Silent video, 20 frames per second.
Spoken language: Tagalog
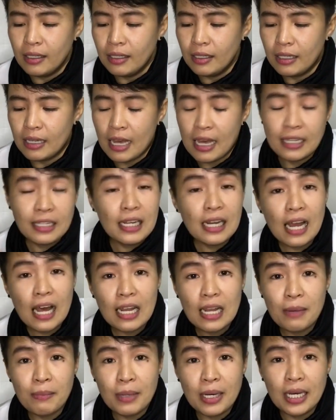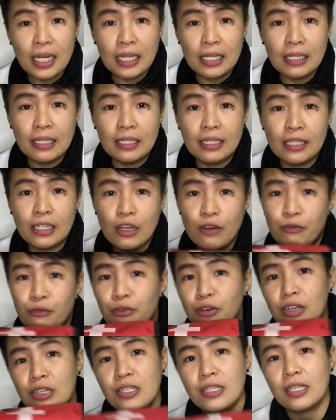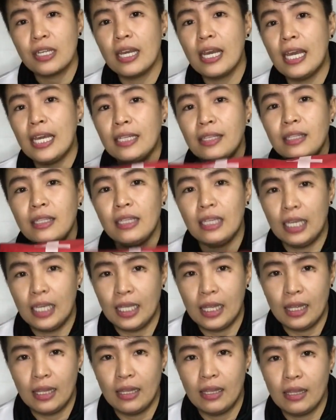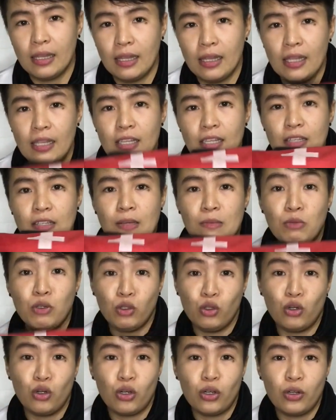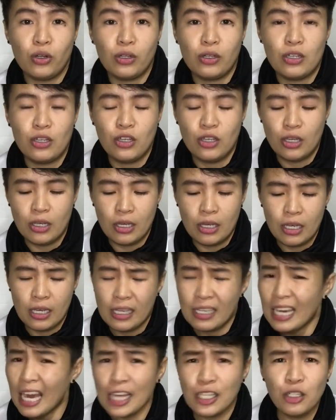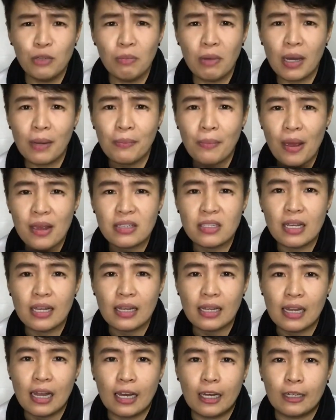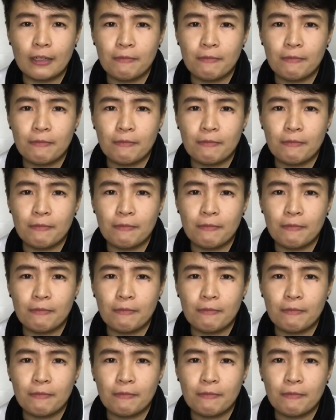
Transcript: na nilalaman ng first aid kit sa bundok. Kahit yung mga basic lang.